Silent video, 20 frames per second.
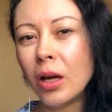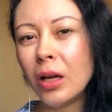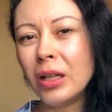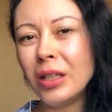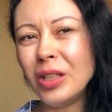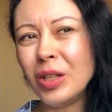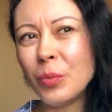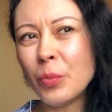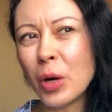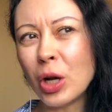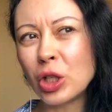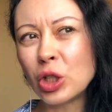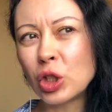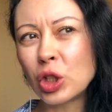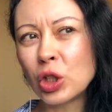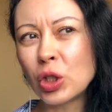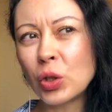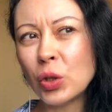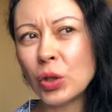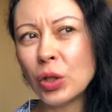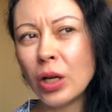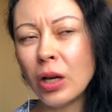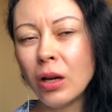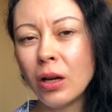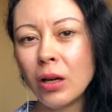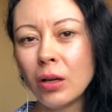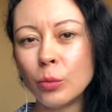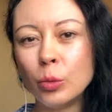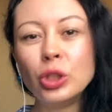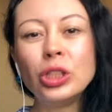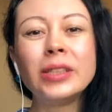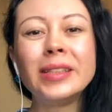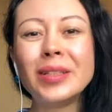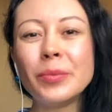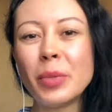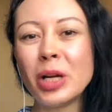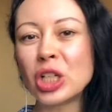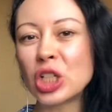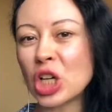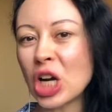небольшой, будет
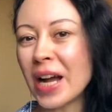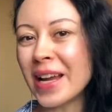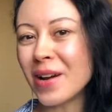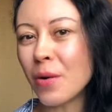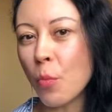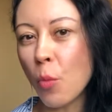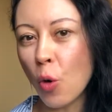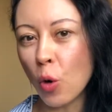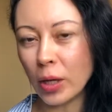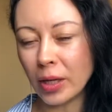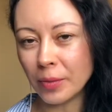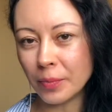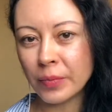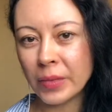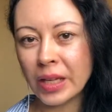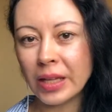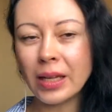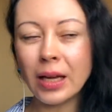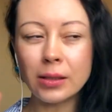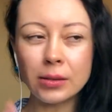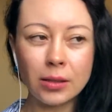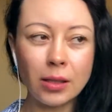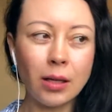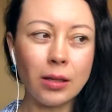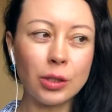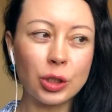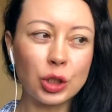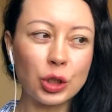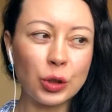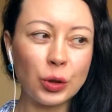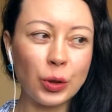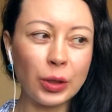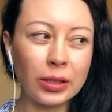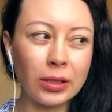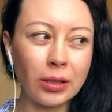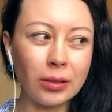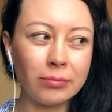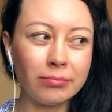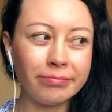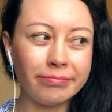небольшая боль. Я знала, что
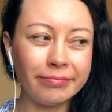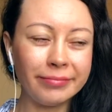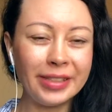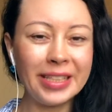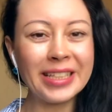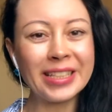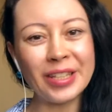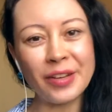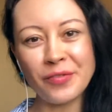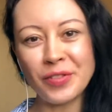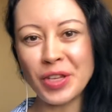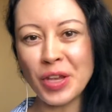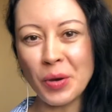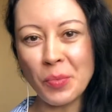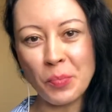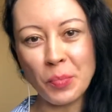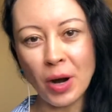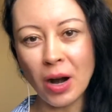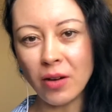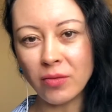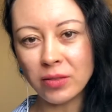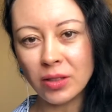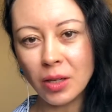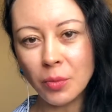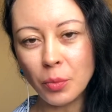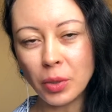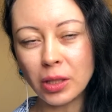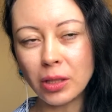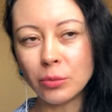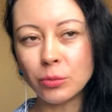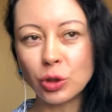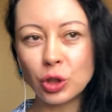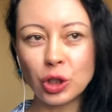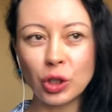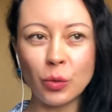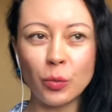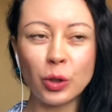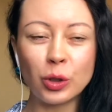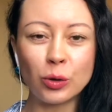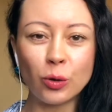это не совсем правда, потому
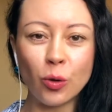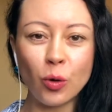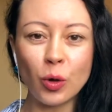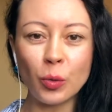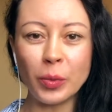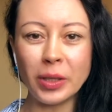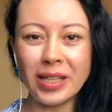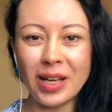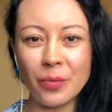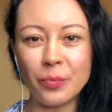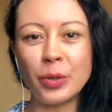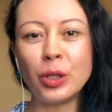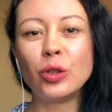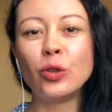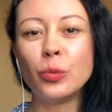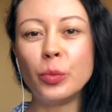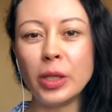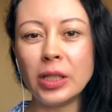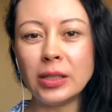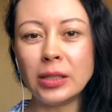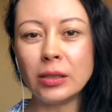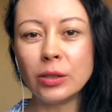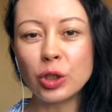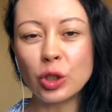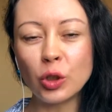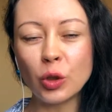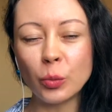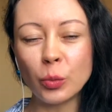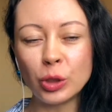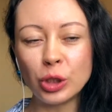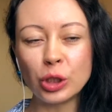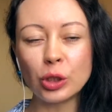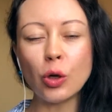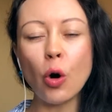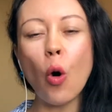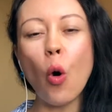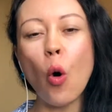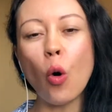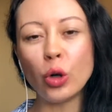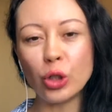что мой друг меня предупредил, что
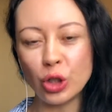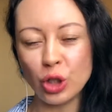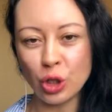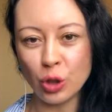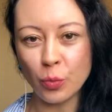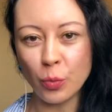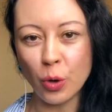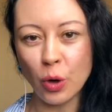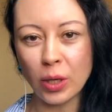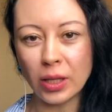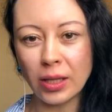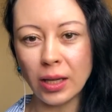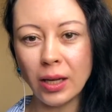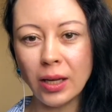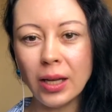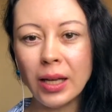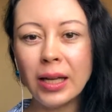будет очень больно.